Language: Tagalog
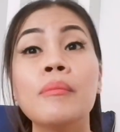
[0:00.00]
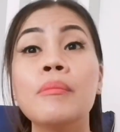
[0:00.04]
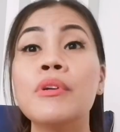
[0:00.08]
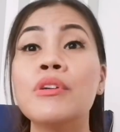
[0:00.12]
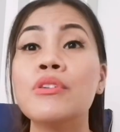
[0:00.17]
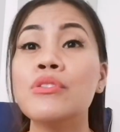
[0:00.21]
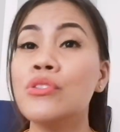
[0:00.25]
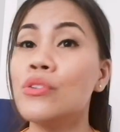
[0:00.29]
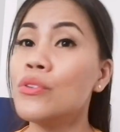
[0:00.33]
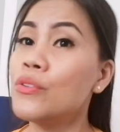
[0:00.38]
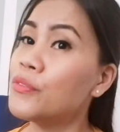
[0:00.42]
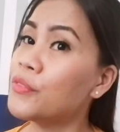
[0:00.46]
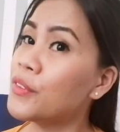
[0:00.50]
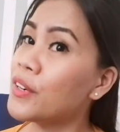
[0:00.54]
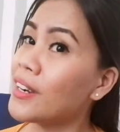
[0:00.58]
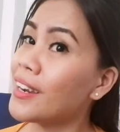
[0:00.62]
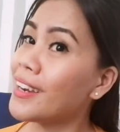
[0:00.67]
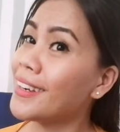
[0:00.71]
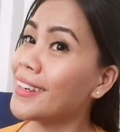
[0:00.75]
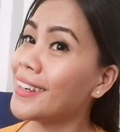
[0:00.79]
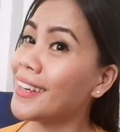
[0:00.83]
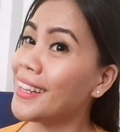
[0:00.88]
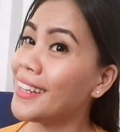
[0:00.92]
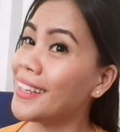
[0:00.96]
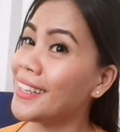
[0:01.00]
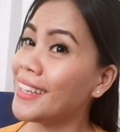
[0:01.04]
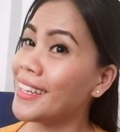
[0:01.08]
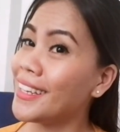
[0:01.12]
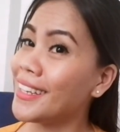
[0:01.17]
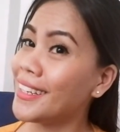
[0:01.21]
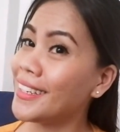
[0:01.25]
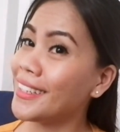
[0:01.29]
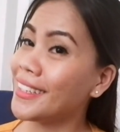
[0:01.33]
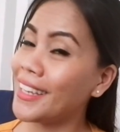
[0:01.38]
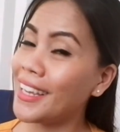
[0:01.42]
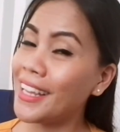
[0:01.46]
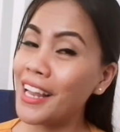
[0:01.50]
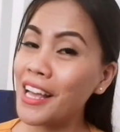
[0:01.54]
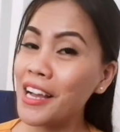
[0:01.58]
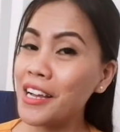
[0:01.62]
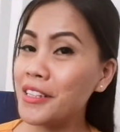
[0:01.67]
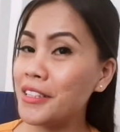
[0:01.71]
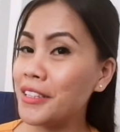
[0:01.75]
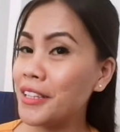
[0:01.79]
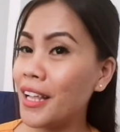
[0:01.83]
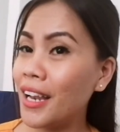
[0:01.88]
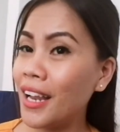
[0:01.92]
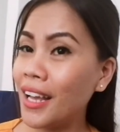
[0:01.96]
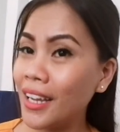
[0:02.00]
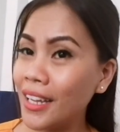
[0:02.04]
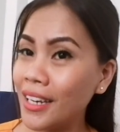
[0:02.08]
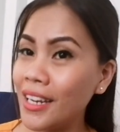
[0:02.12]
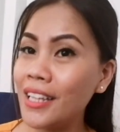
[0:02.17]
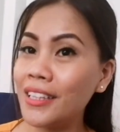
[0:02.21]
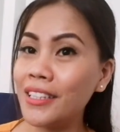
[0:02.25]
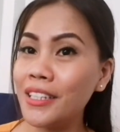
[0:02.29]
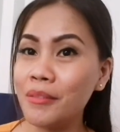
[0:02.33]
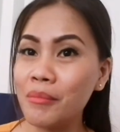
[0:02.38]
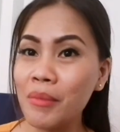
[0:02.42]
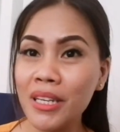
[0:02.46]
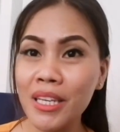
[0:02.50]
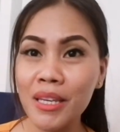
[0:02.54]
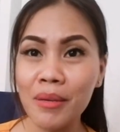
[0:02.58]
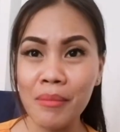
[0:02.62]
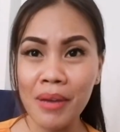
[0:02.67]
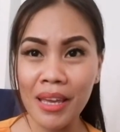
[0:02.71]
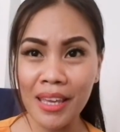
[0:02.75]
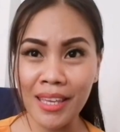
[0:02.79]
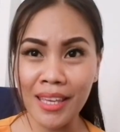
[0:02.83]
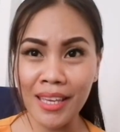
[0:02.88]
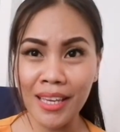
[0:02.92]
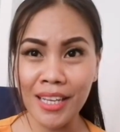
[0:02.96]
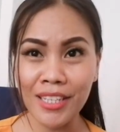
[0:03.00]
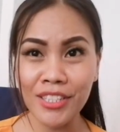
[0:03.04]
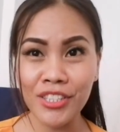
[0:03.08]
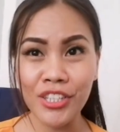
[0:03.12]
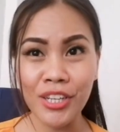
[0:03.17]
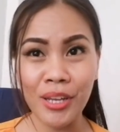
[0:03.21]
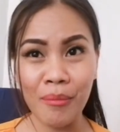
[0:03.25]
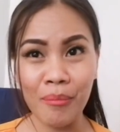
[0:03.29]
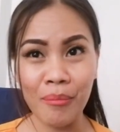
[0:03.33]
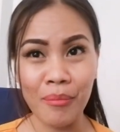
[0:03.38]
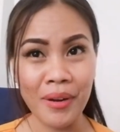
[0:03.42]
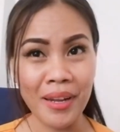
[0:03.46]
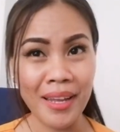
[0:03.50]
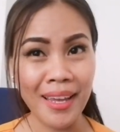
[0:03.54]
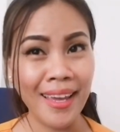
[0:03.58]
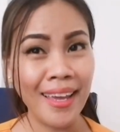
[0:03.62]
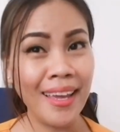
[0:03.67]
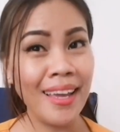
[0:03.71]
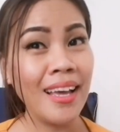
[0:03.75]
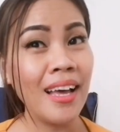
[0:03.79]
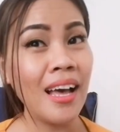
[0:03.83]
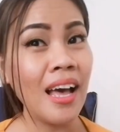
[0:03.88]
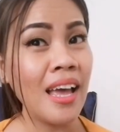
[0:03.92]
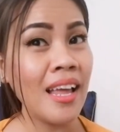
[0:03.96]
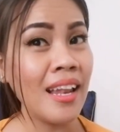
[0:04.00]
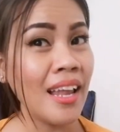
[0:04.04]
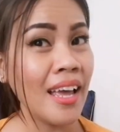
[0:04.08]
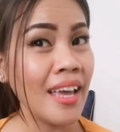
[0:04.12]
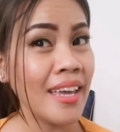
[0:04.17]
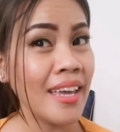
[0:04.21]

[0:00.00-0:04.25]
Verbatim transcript: Pero so far, ang galing. Kailangan talaga natin maging maingat, syempre. I